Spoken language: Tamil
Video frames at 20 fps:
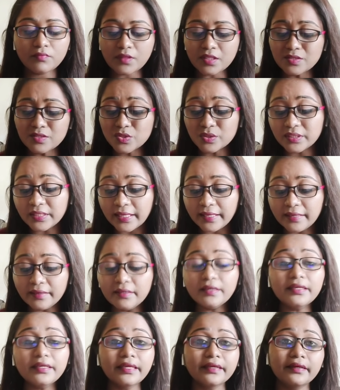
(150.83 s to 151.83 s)
ஸோ இது
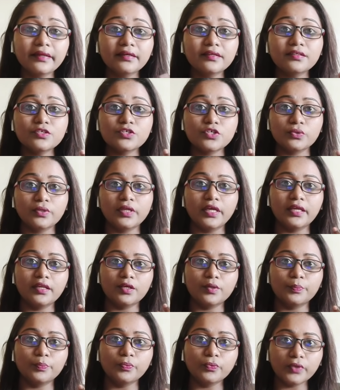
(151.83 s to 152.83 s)
என்ன டெக்னிக்கல் இஷ்யூனே
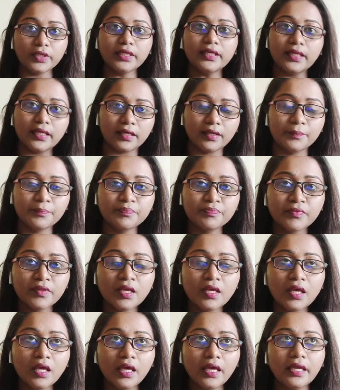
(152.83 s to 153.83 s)
எனக்கு புரியல
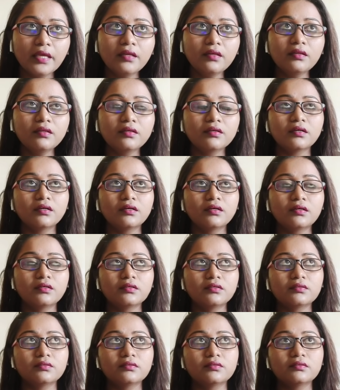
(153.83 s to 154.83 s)
அண்ட்
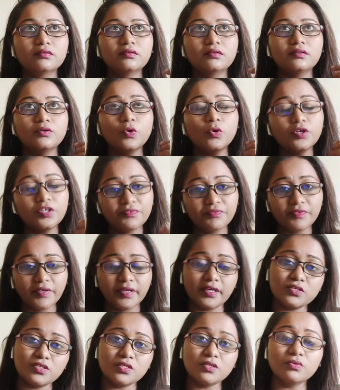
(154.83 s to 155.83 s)

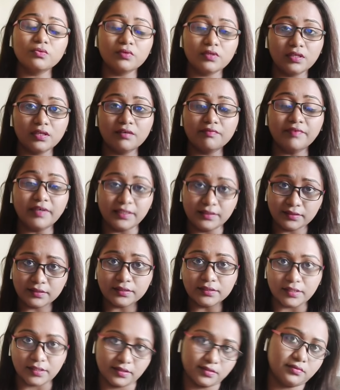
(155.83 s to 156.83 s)
நோட்டிஃபிகேஷன் uh, உங்களுக்கு
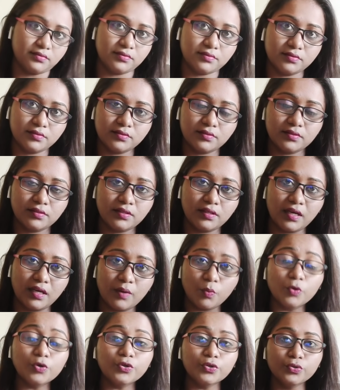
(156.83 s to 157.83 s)
வந்துதா
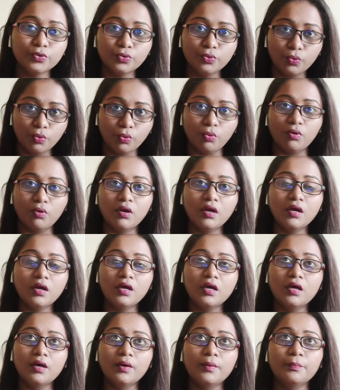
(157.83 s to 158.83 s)
ஐ வாண்ட் டு நோ
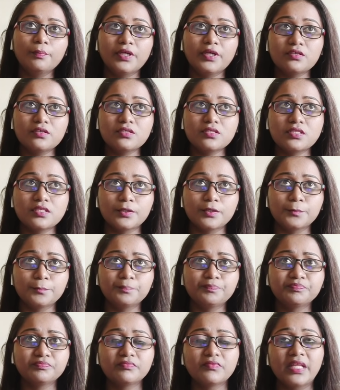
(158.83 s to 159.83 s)
பிகாஸ்
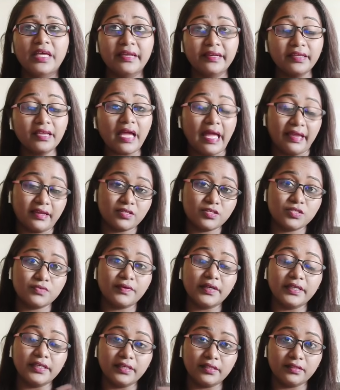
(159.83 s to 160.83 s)
நிறைய
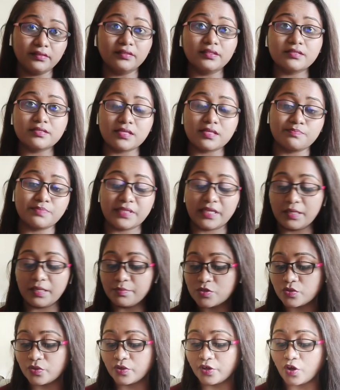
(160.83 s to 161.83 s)
ஆக்டிவாக இருந்த
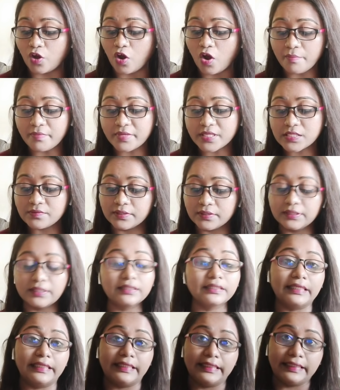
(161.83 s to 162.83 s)
சப்ஸ்கிரைபர்ஸோட காமெண்ட்ஸ் வந்து
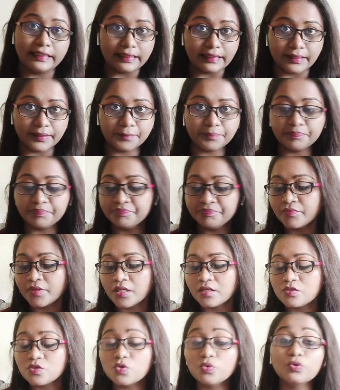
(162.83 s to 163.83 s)
அதில் இல்லை
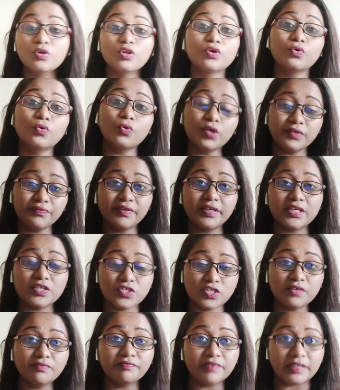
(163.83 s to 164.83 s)
ஸோ உங்களுக்கு
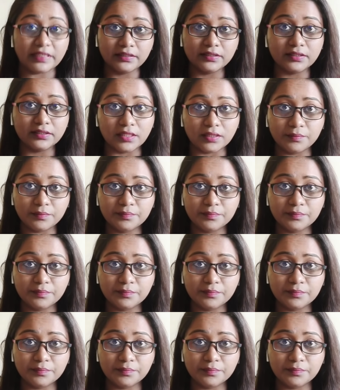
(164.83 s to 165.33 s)
நோட்டிஃபிகேஷன் வந்துதா